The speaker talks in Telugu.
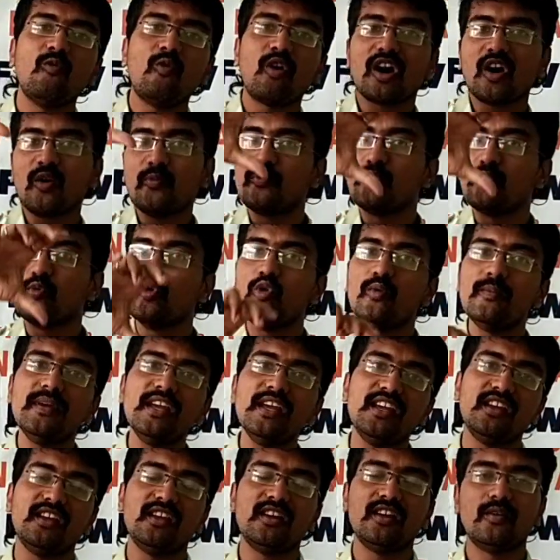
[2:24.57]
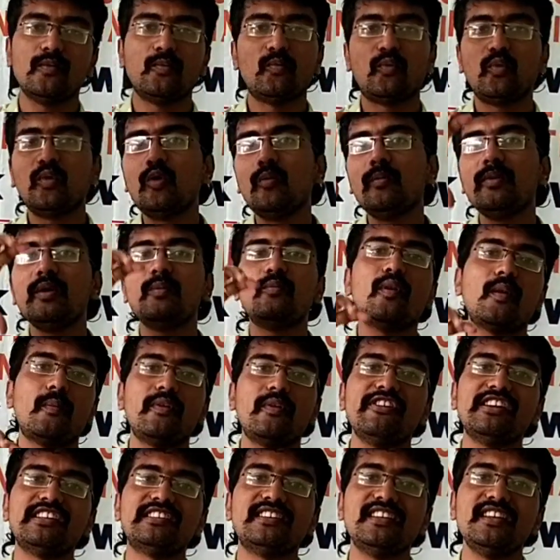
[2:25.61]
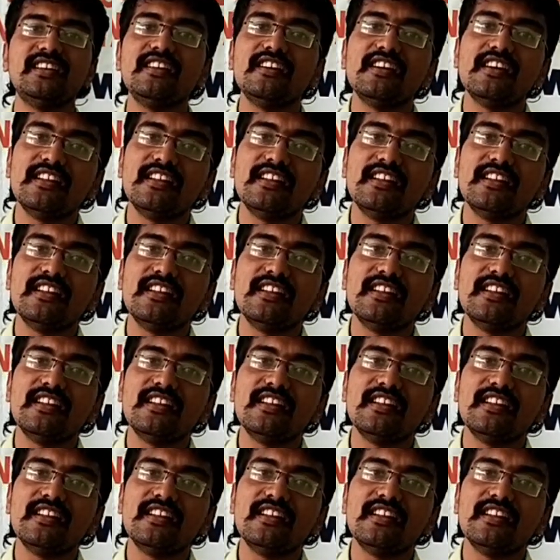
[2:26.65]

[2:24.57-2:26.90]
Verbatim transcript: ఒక భూమి భూమి బొమ్మ వేసి